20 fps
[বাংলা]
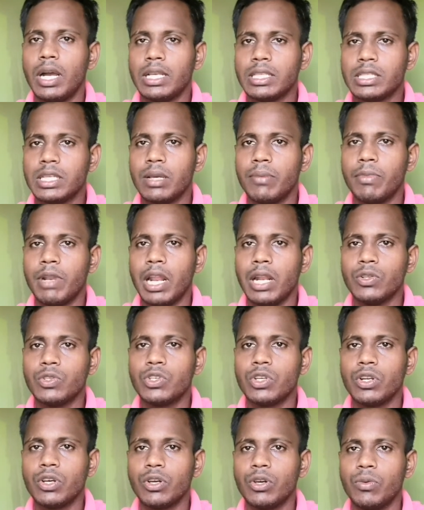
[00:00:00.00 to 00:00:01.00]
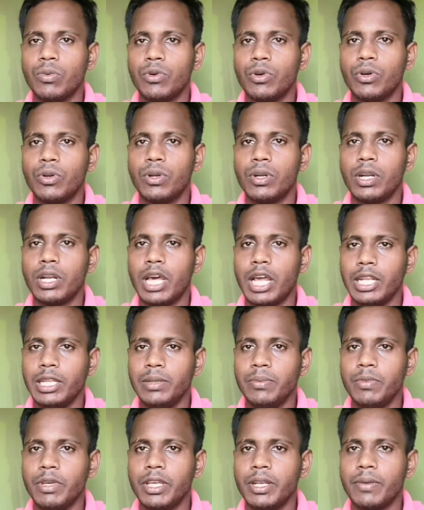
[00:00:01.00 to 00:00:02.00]
আজকে আমরা আলোচনা করব
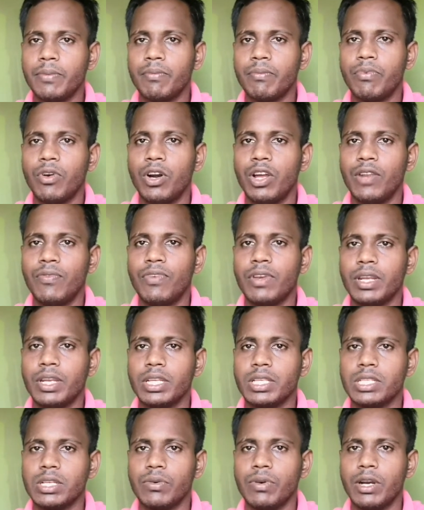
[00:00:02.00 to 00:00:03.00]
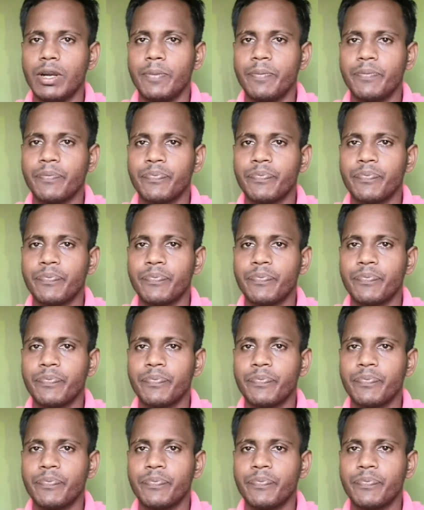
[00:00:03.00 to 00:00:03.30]
ডালিমের ফল ফেটে যাওয়া